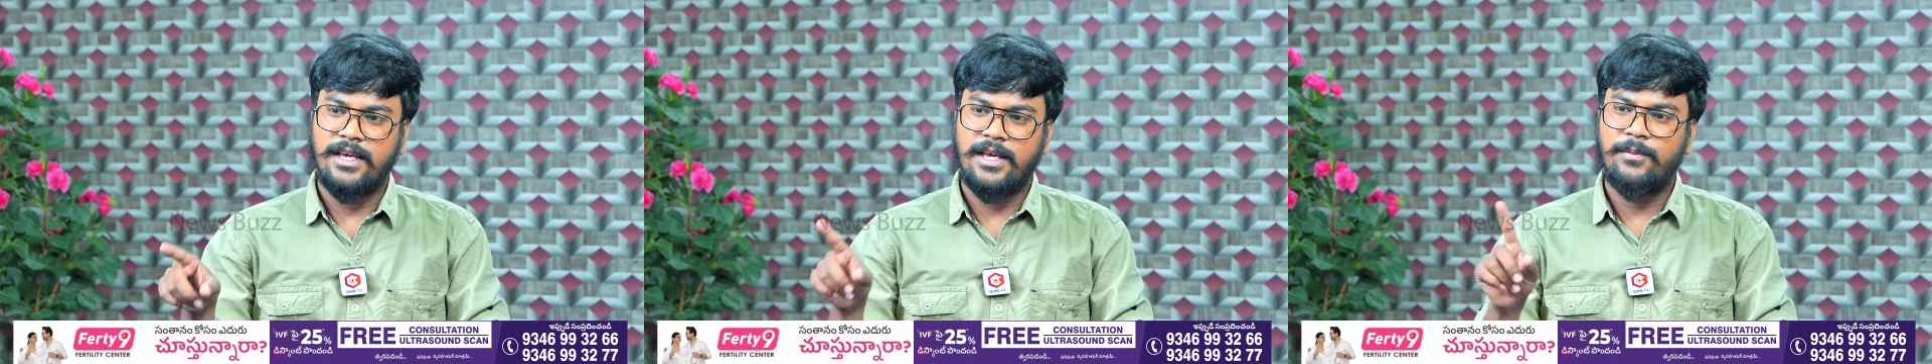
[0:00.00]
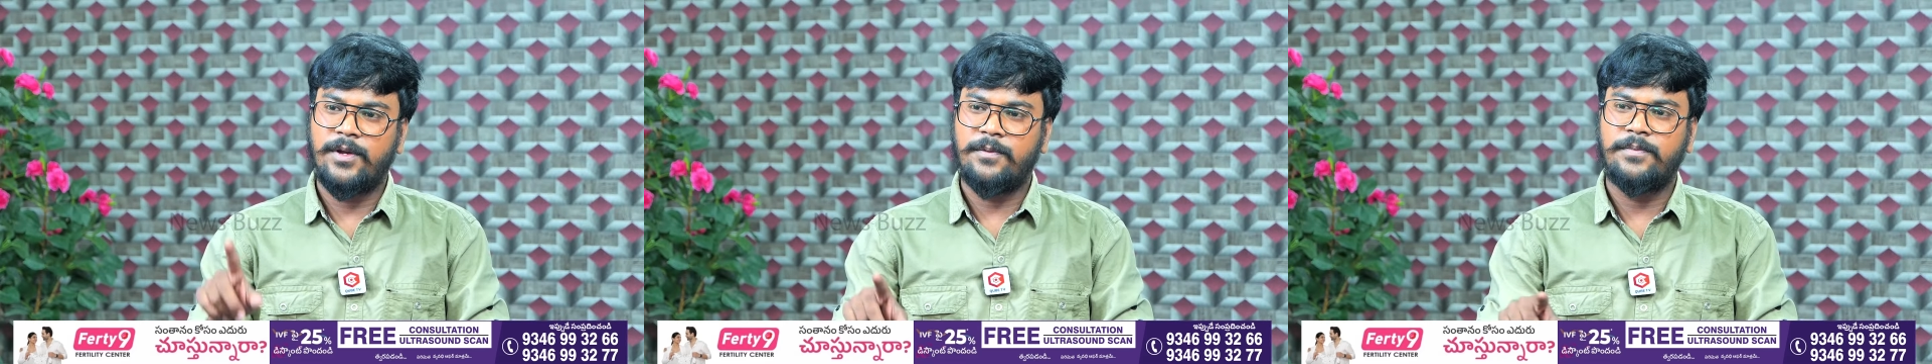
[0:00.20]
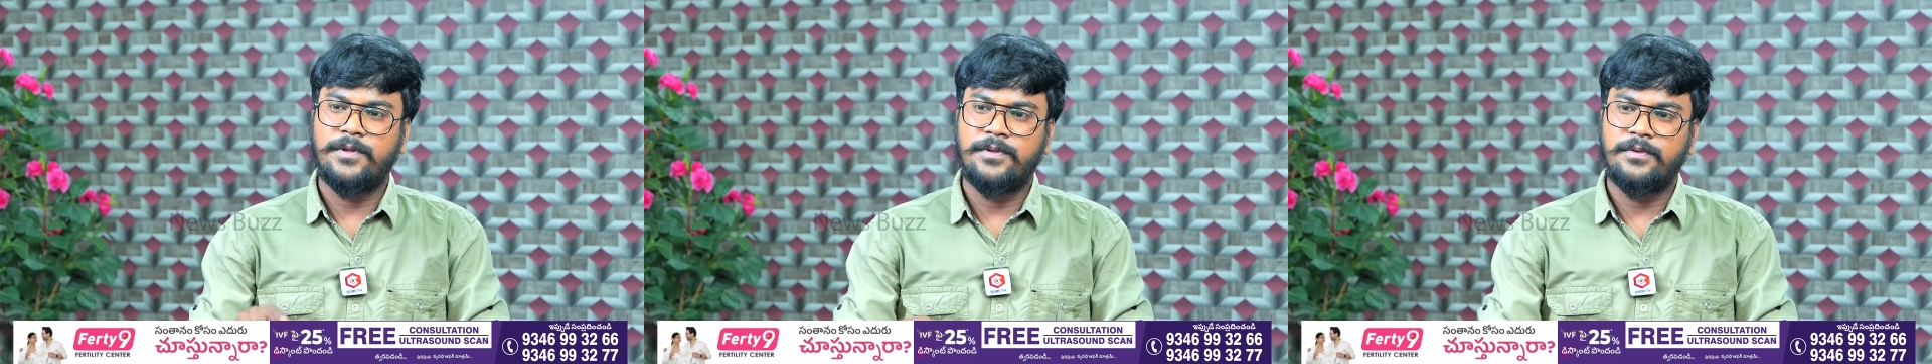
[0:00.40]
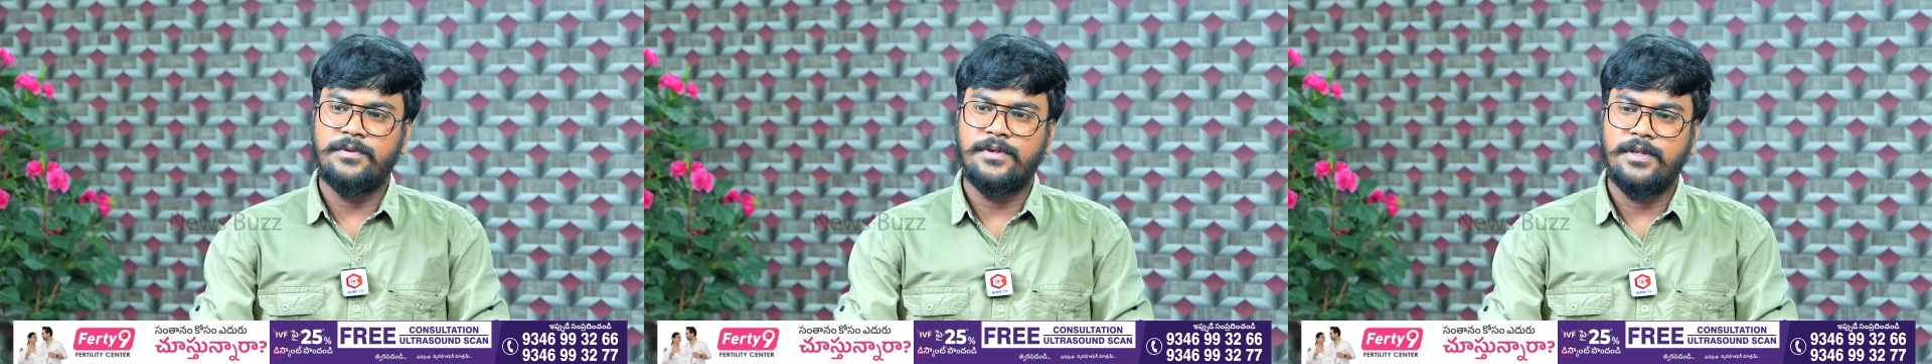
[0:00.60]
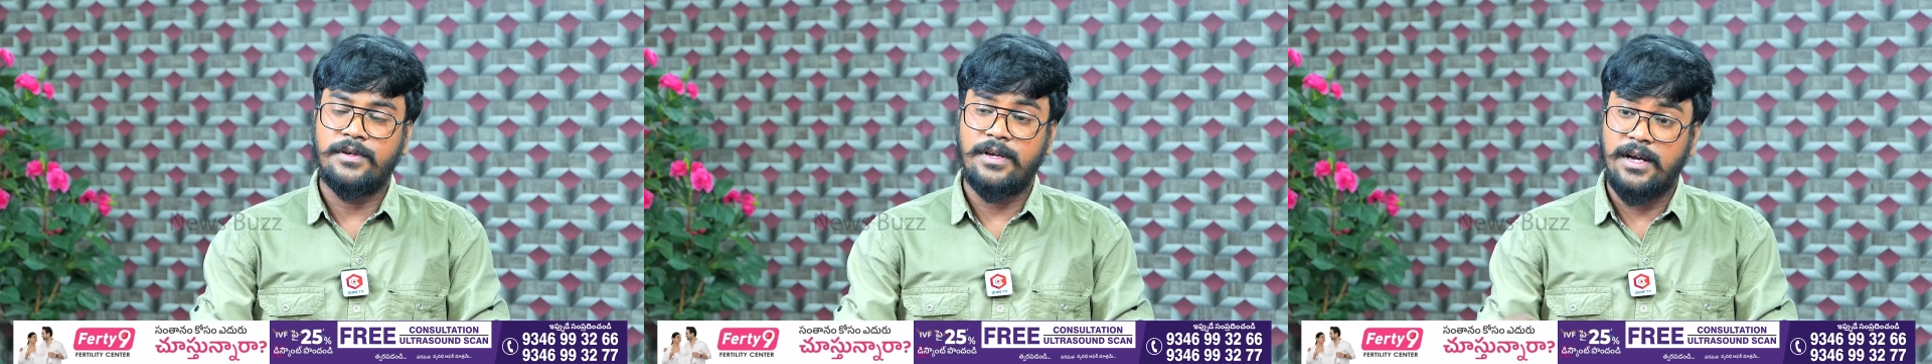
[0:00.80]

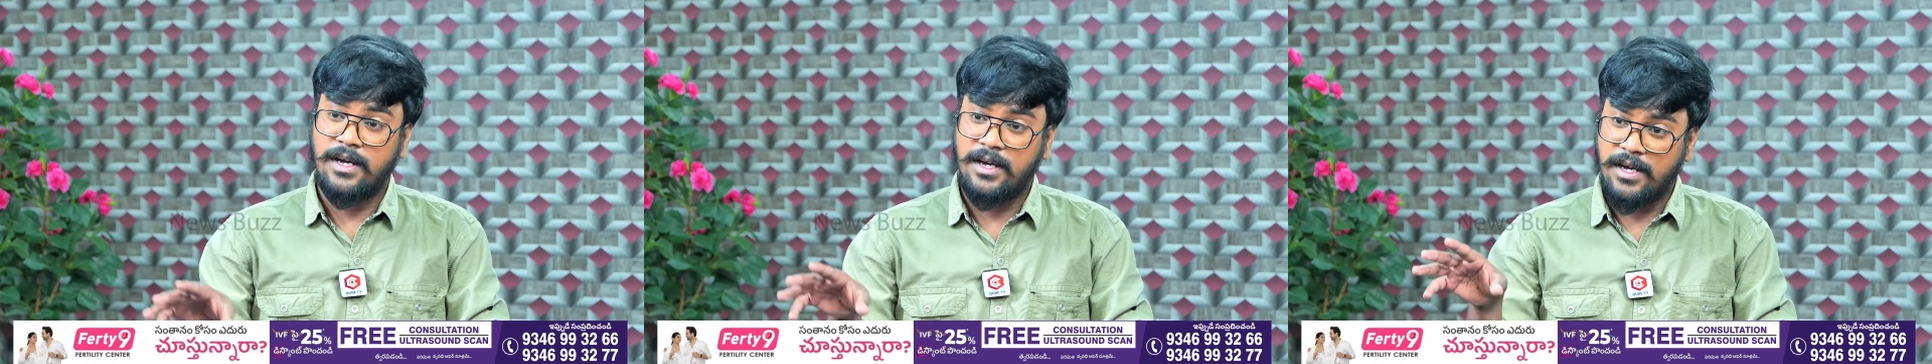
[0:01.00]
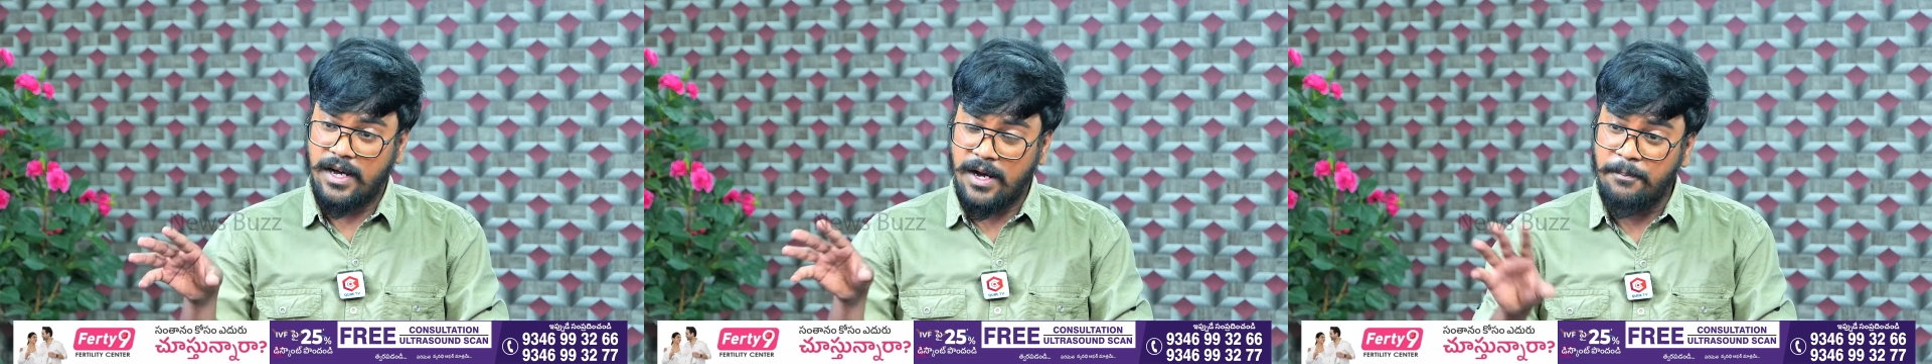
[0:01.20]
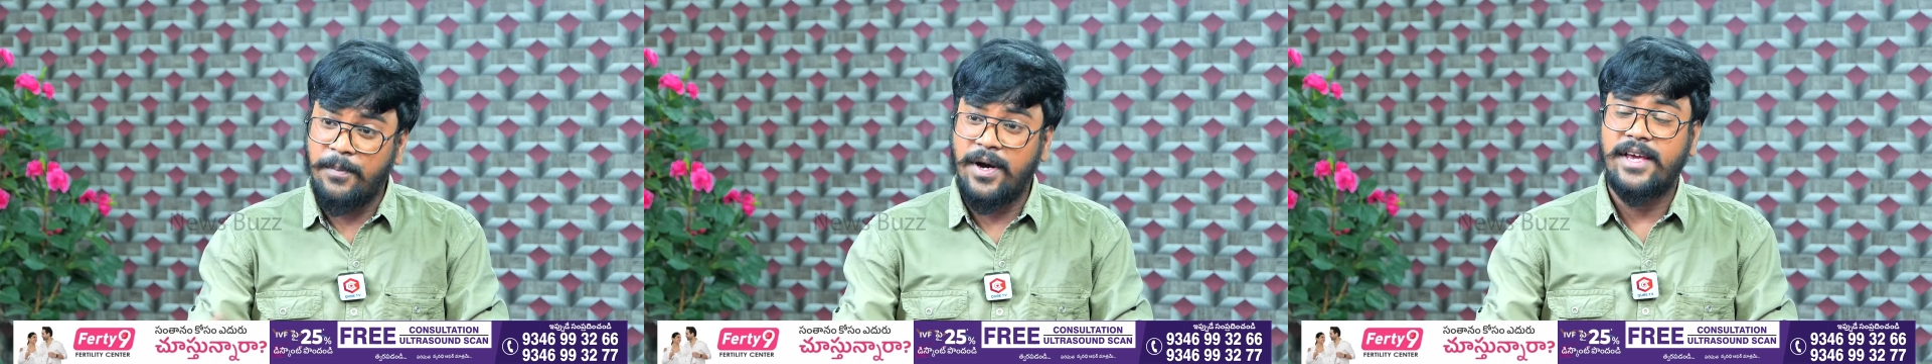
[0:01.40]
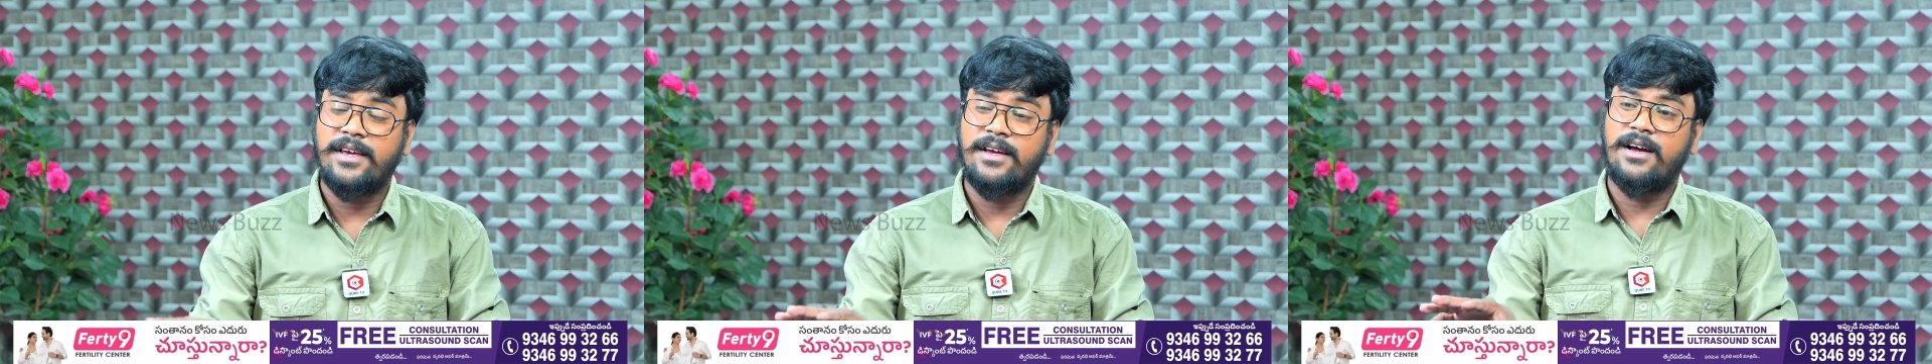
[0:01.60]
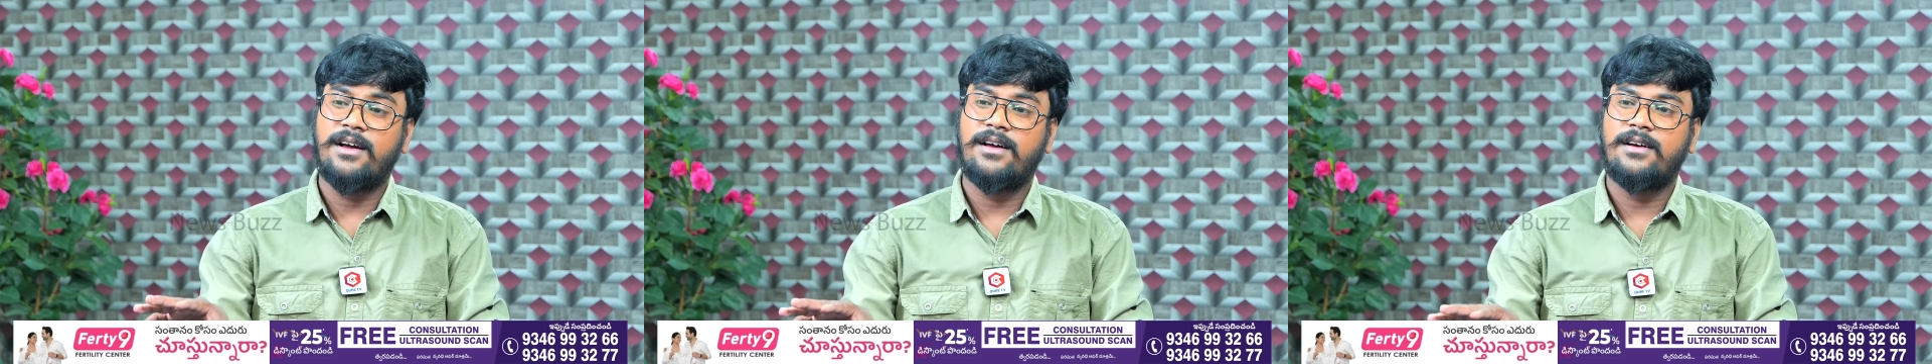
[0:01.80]
ఏమనిపిస్తుంటే ఒక
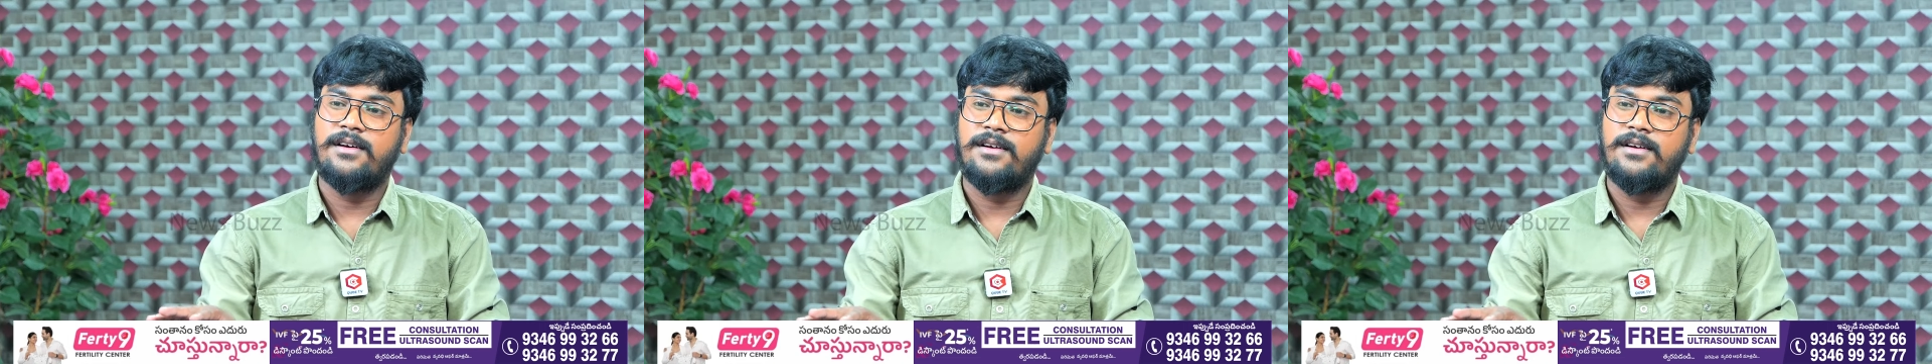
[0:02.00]
అమ్మాయిగా